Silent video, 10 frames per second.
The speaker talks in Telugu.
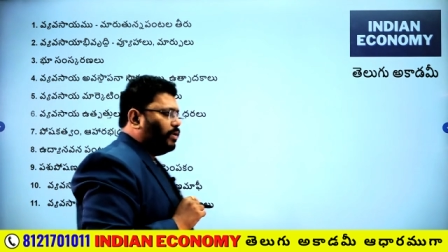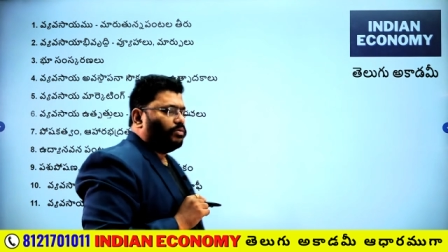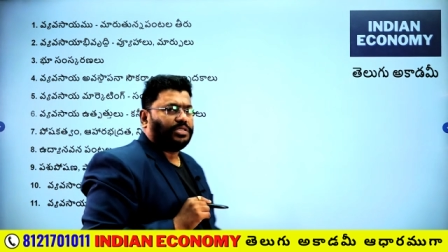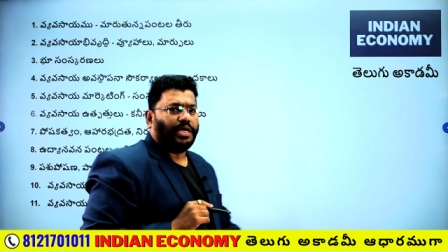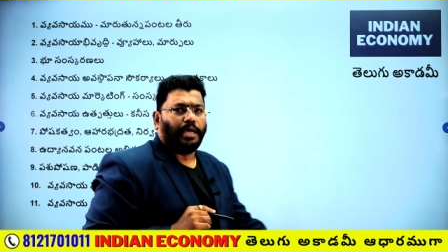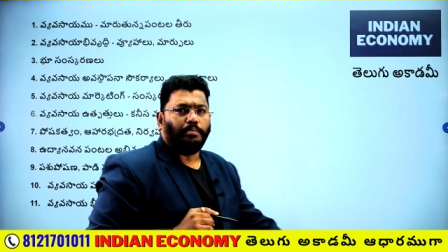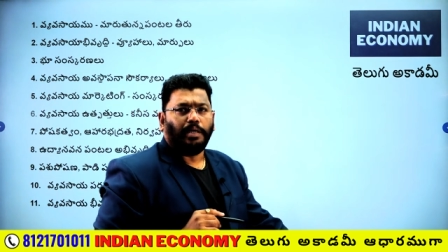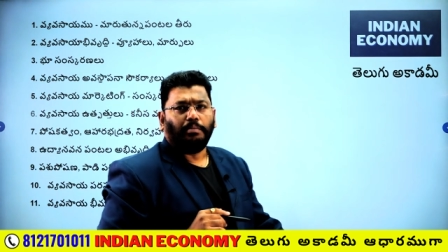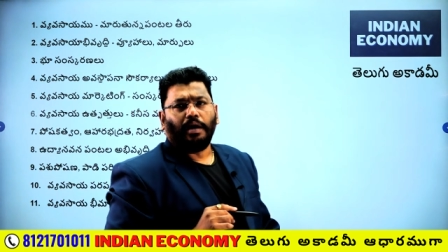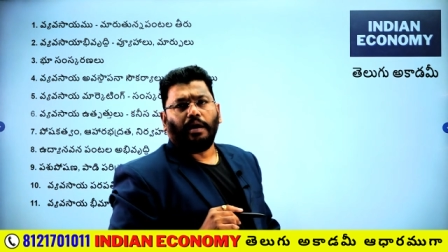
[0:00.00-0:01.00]
వ్యవసాయ
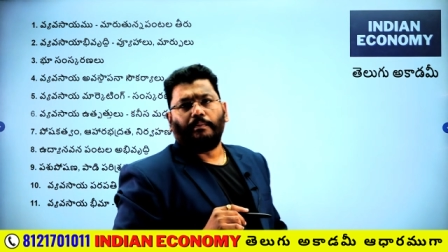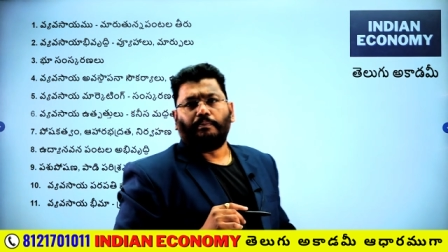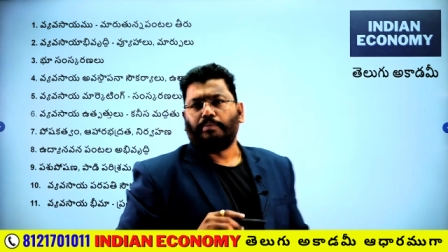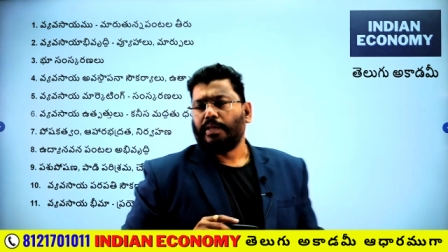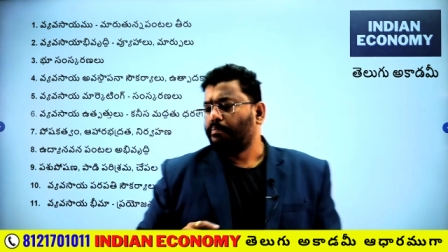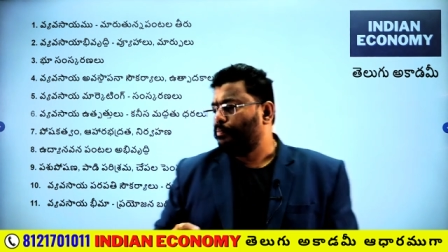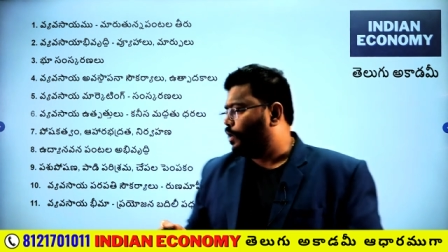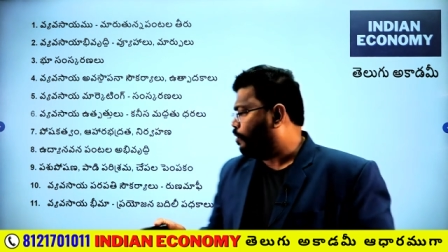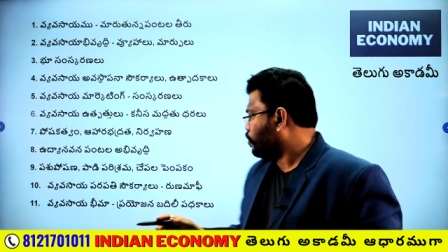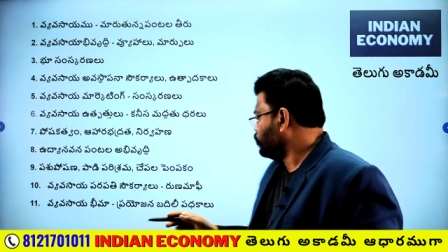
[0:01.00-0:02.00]
బీమా
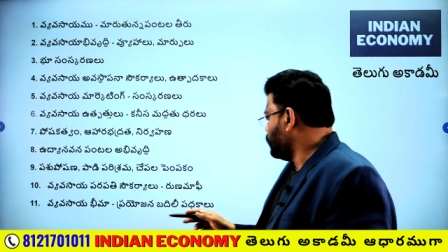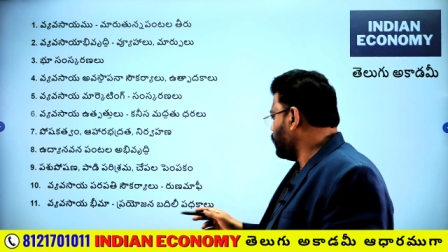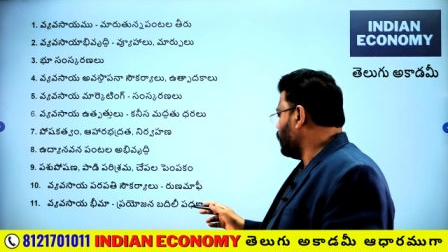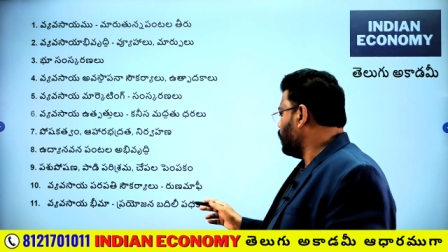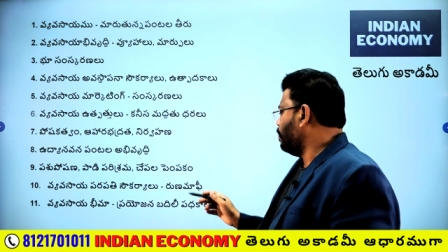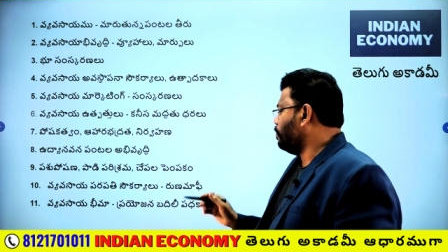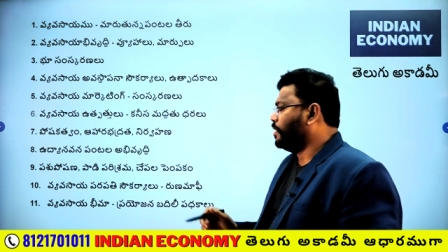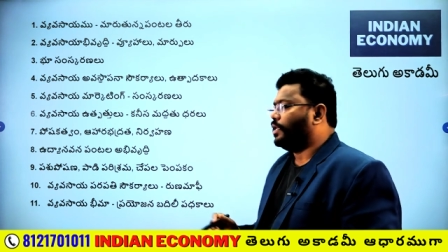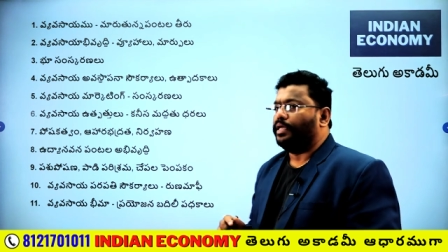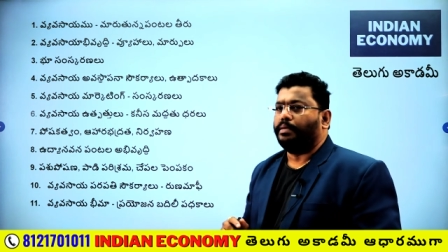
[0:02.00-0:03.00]
ప్రయోజన
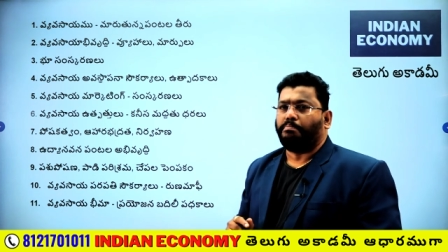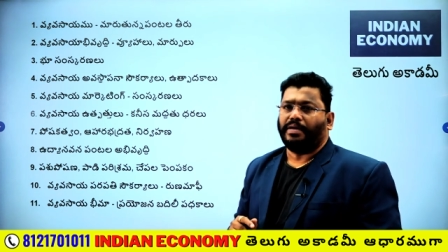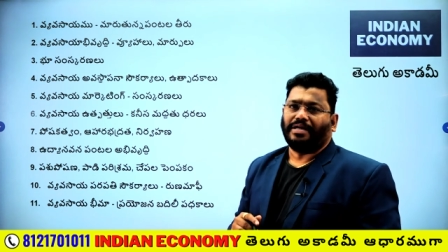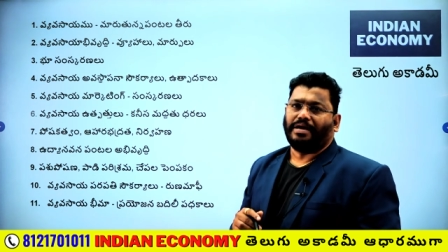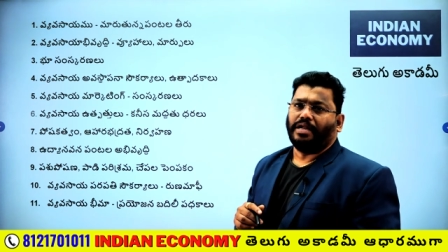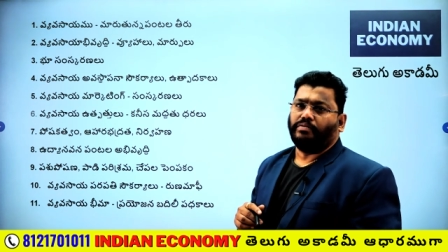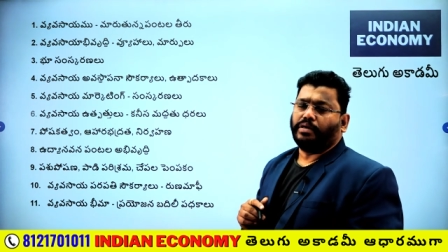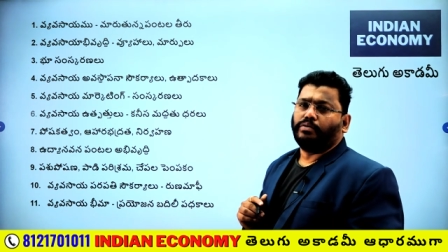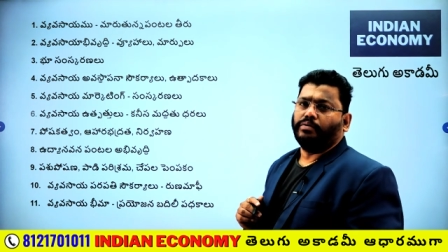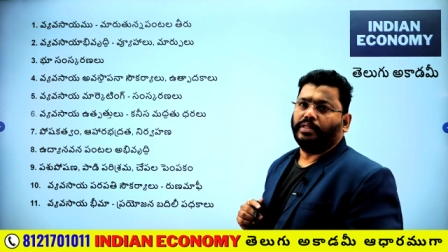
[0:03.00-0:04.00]
బదిలీ పథకాల
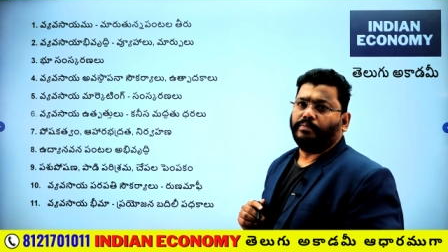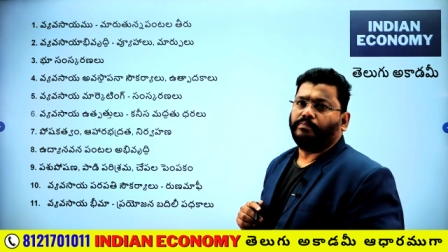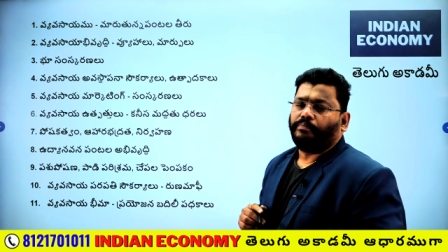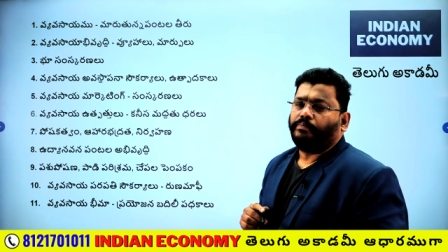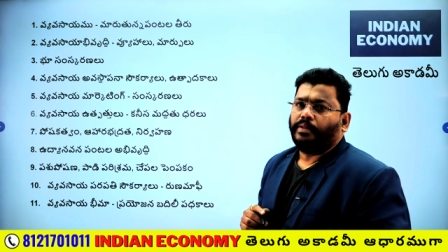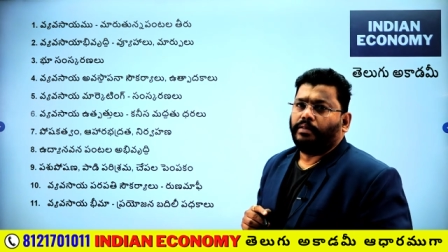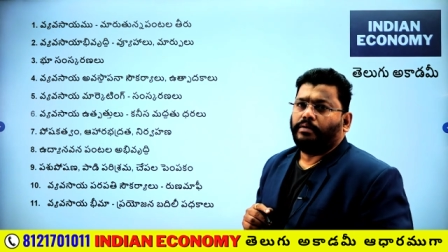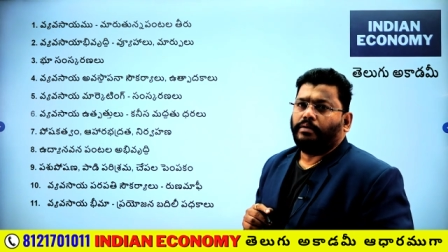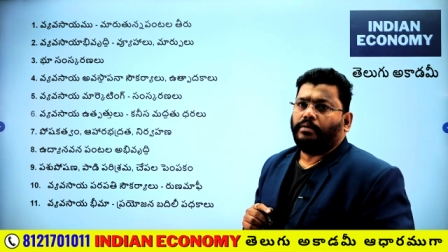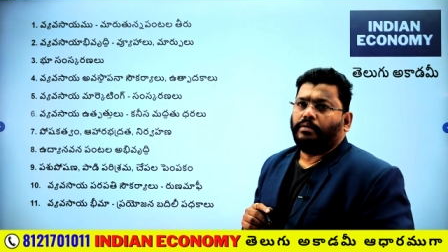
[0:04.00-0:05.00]
వరకు ఉంది
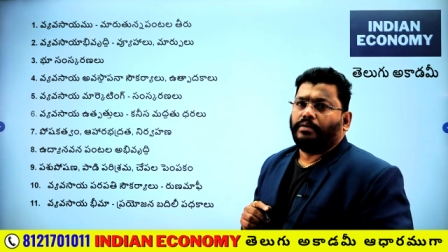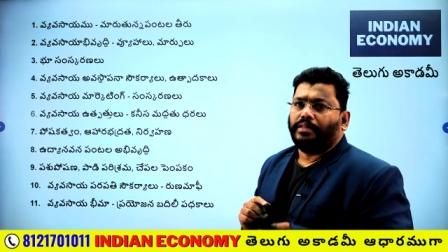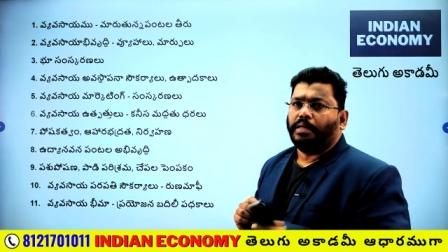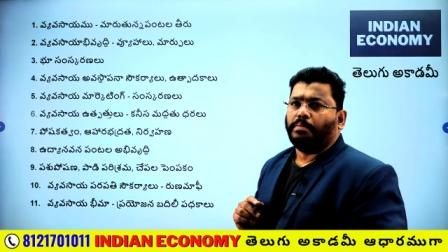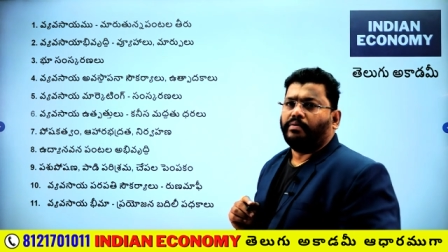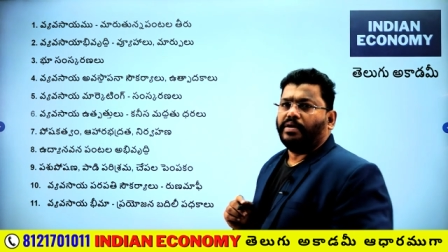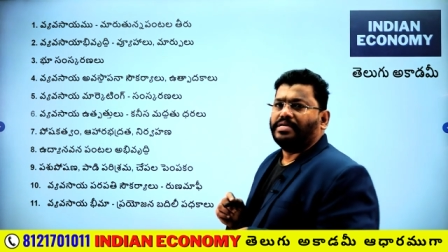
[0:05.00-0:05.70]
దీన్ని మనం ఏం